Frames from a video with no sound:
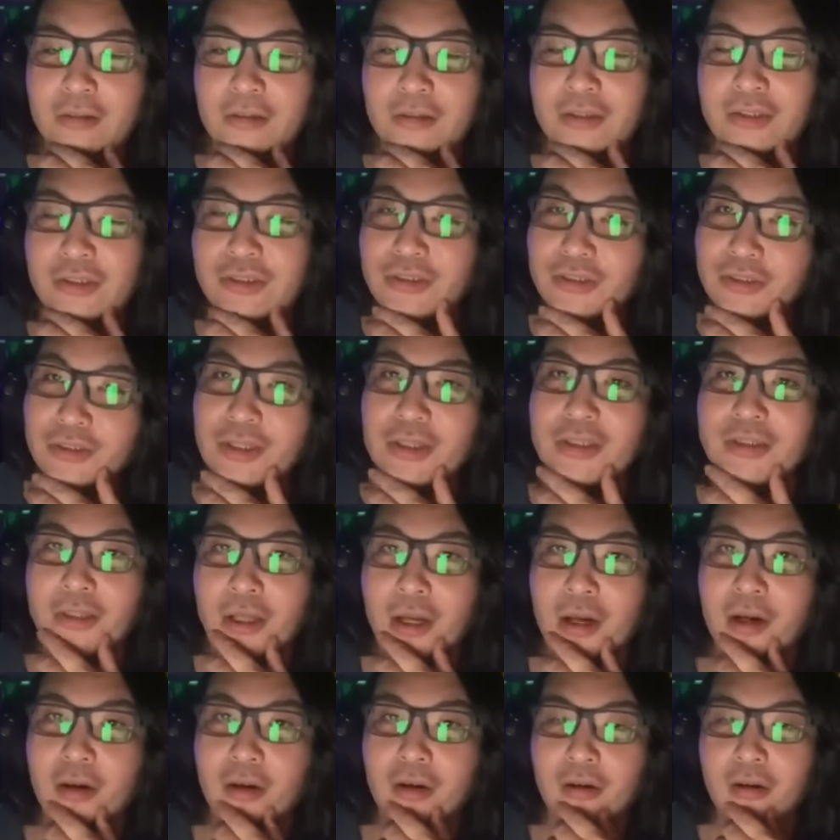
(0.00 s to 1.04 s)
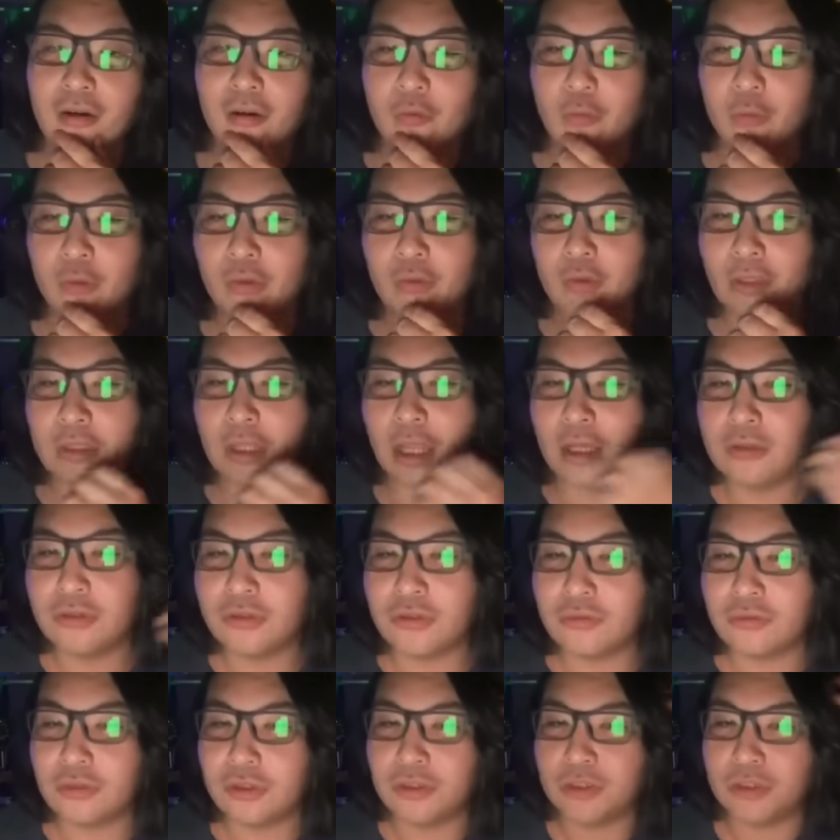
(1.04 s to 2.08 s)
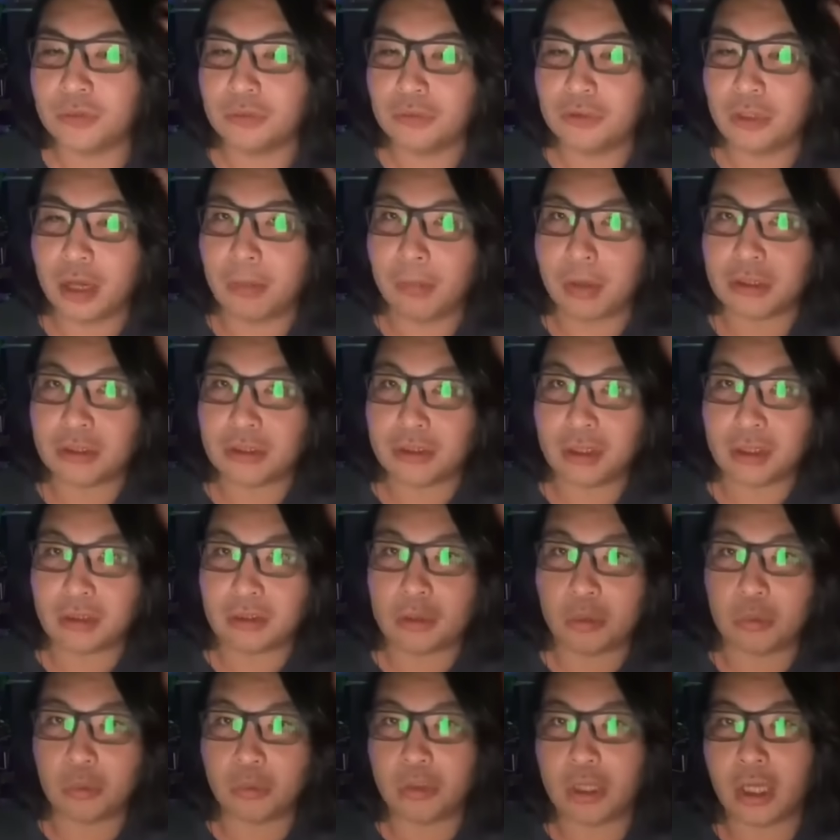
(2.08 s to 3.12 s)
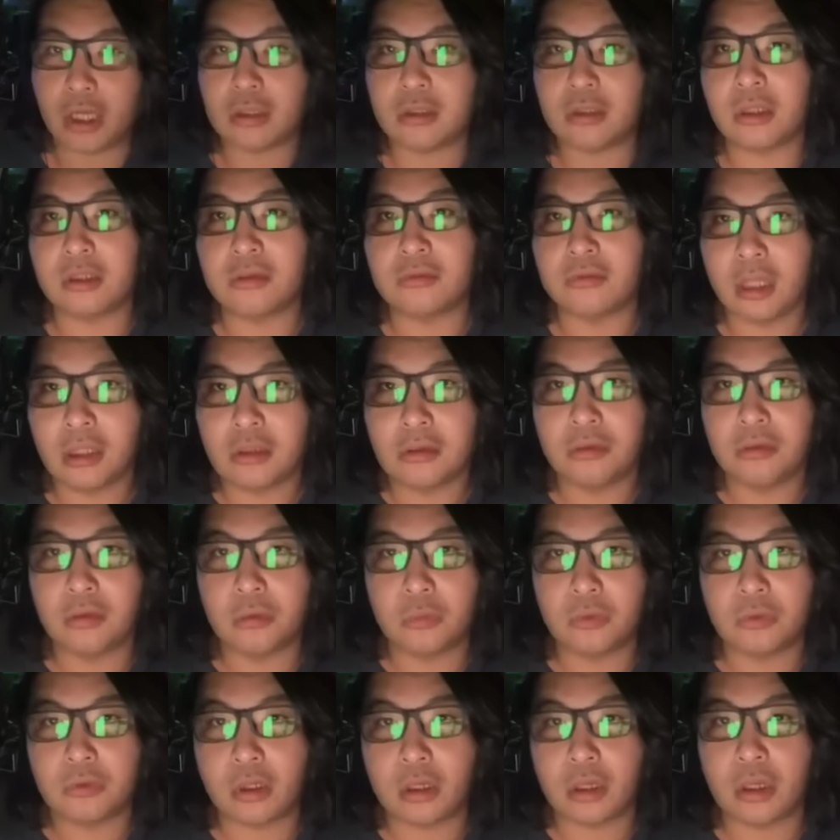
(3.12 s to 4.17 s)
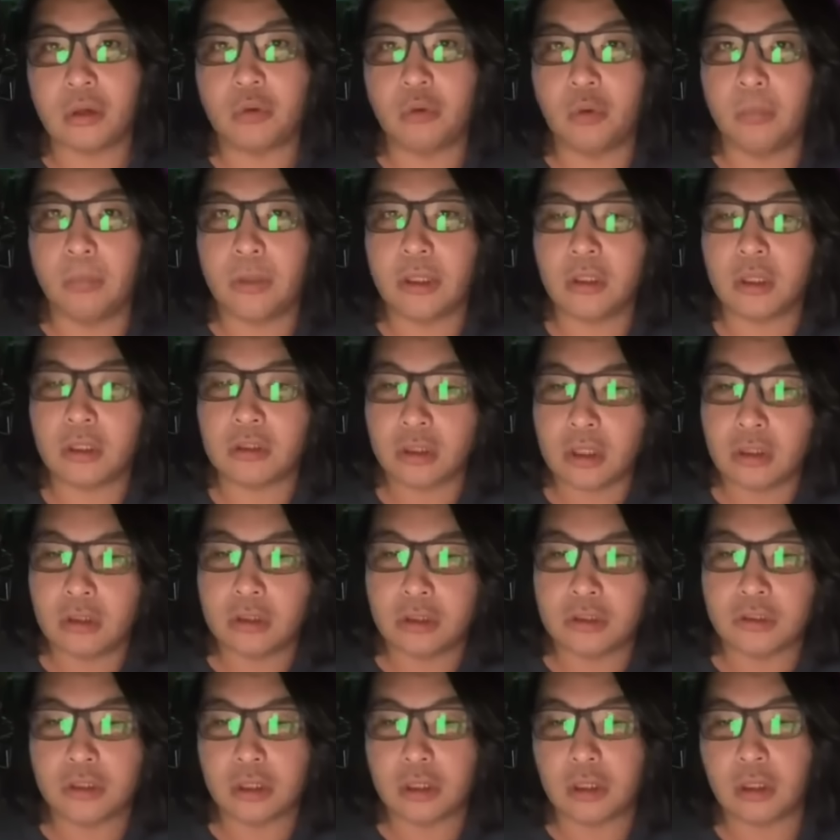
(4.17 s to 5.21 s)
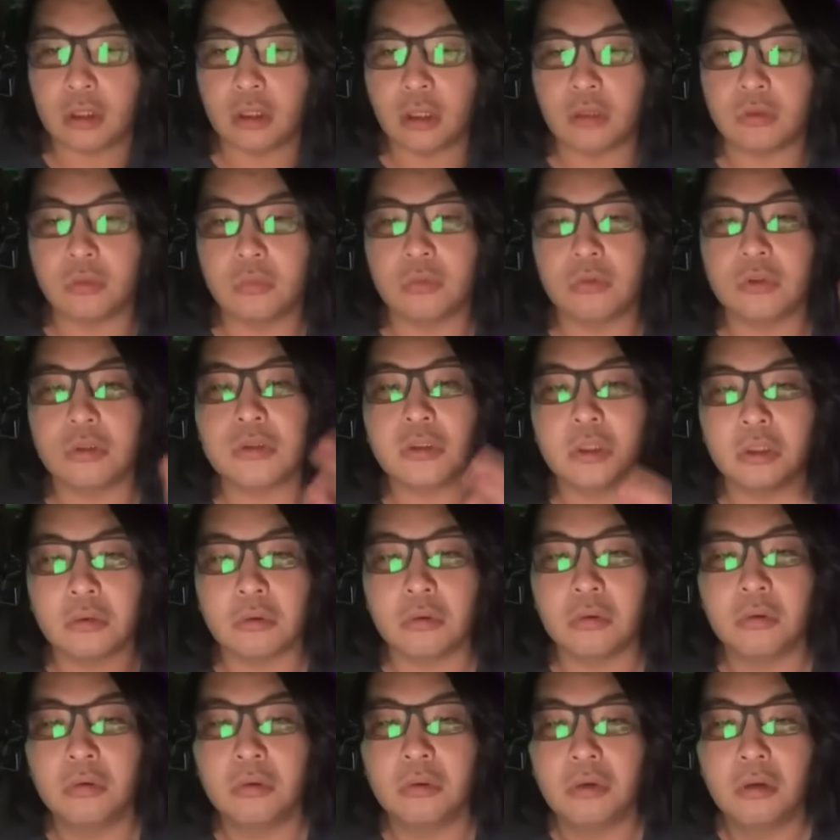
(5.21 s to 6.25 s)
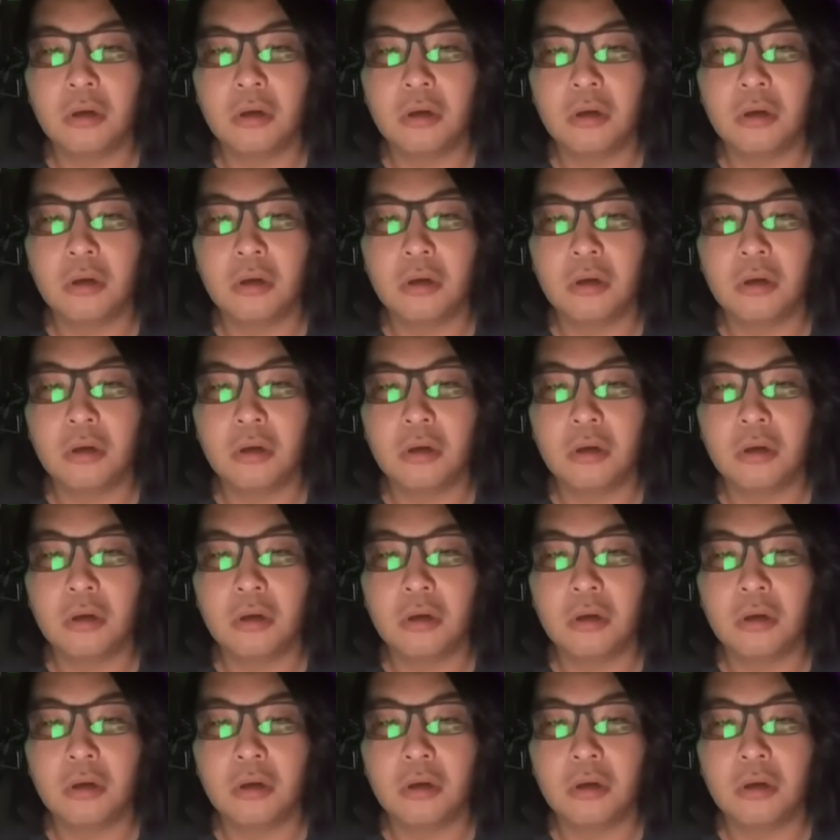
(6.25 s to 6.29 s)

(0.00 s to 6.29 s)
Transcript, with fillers: 必死でした。俺は単純に自分が間違ったことやってるなって思ったからごめんなさいってしただけだと思うんですけど。